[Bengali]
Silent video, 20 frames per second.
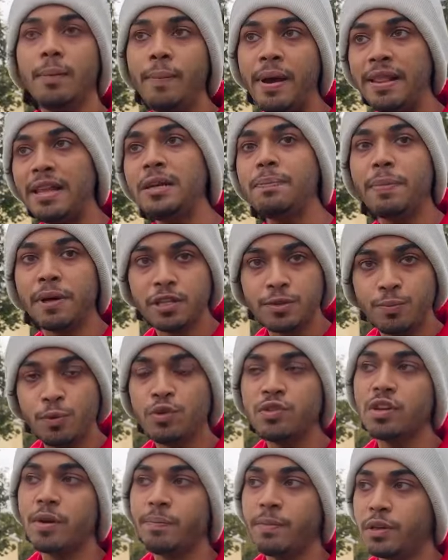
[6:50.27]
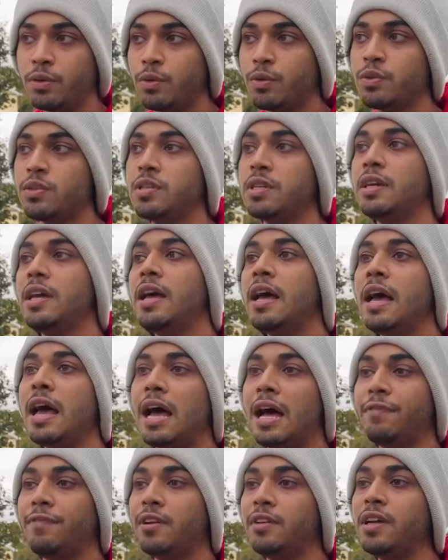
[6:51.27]
ব্যালিড পাসপোর্ট সাবমিট করছি
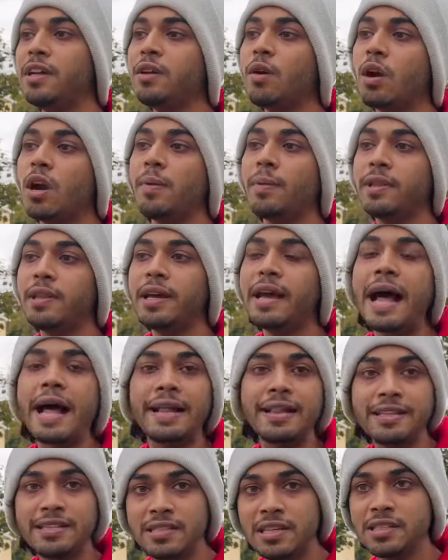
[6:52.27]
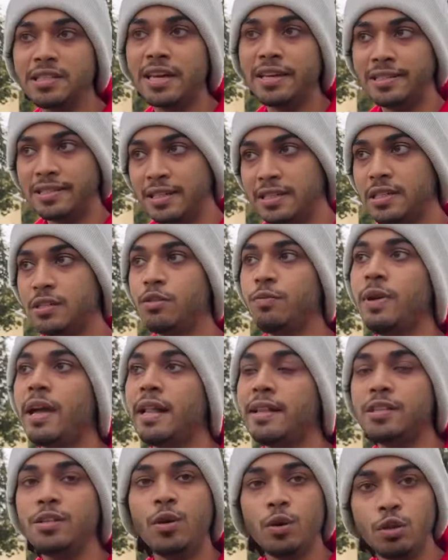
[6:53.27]
আফটার দ্যাট ওরা আমার থেকে আয়ালসটা চাইছে যে তুমি
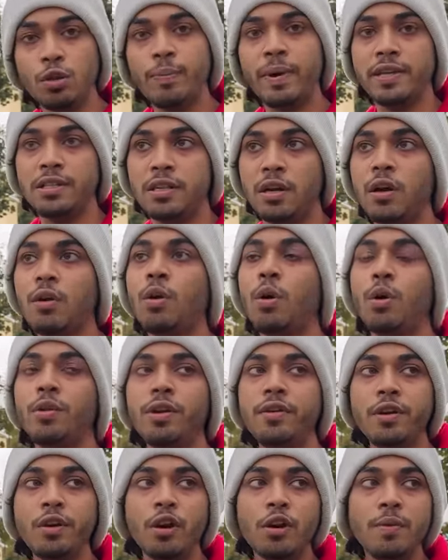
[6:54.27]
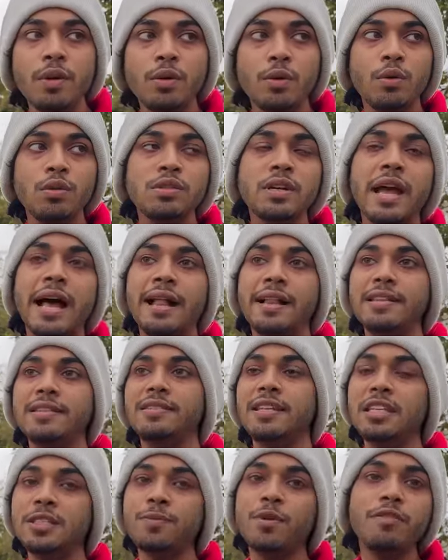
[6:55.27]
আয়ালসে কত পাইছে কারণ ওদের রিকোয়ারমেন্ট অনুযায়ী আয়ালস
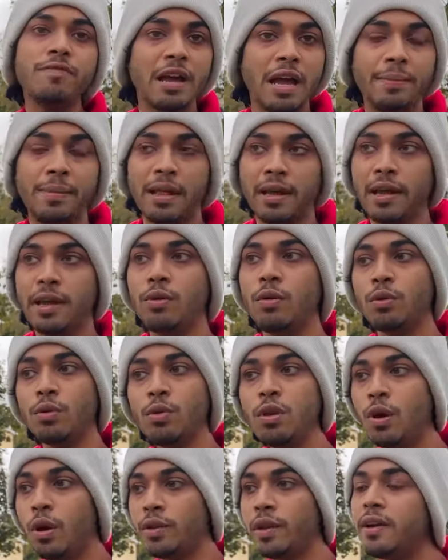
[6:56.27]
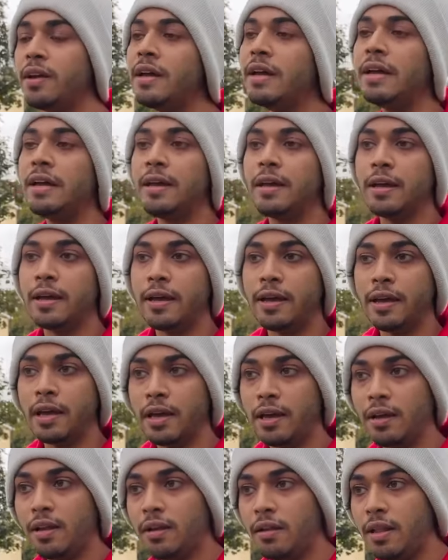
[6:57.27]
সিক্স পয়েন্ট ফাইভ লাগে নট অনলি ওদের
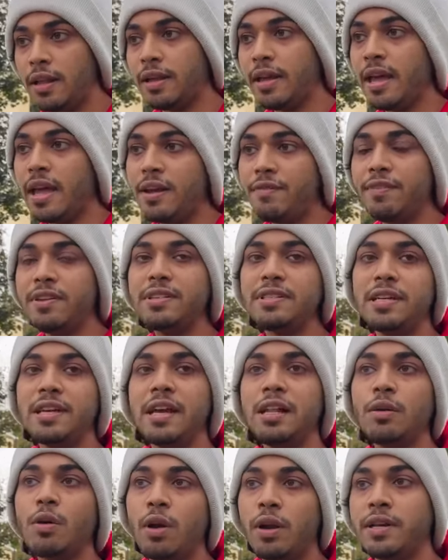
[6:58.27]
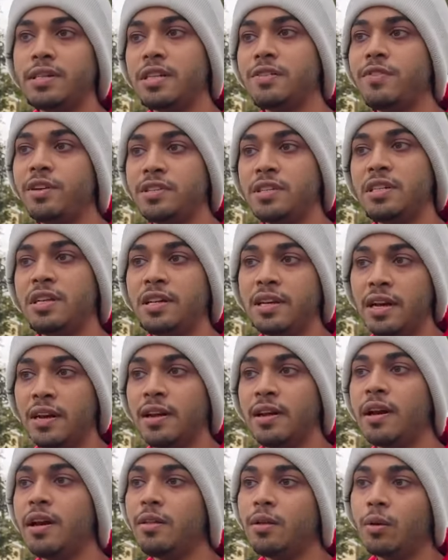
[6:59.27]
লাইক এভরি সিঙ্গেল কলেজ ইউনিভার্সিটি ইন
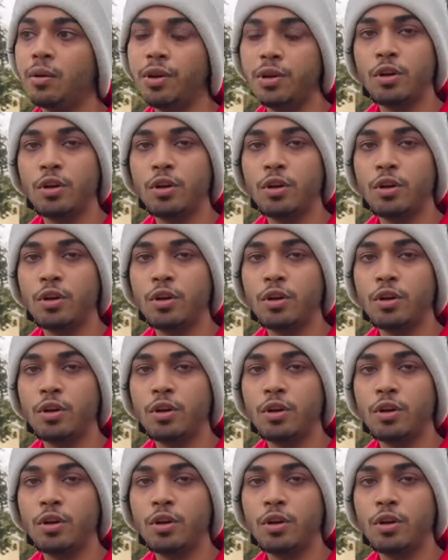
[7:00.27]
কানাডা ওদের